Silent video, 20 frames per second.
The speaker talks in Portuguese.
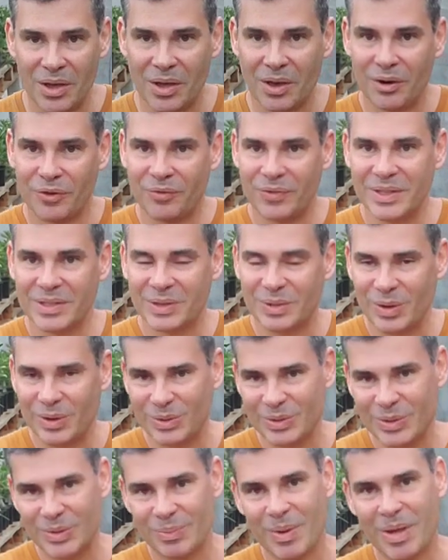Eu fiz
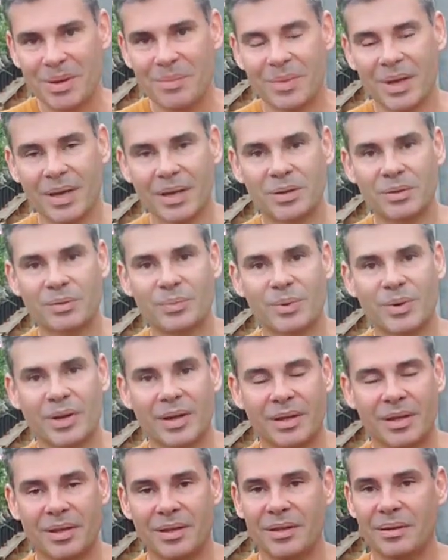todo um experimento por
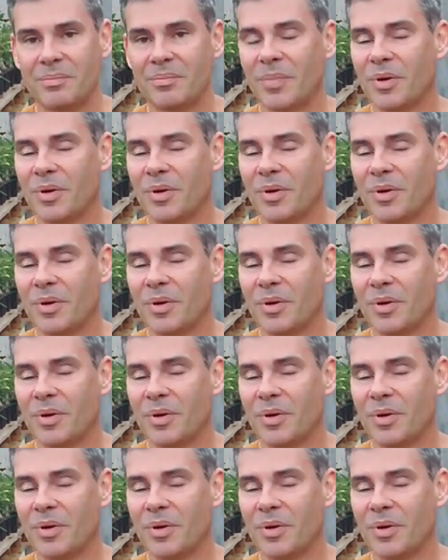aqui,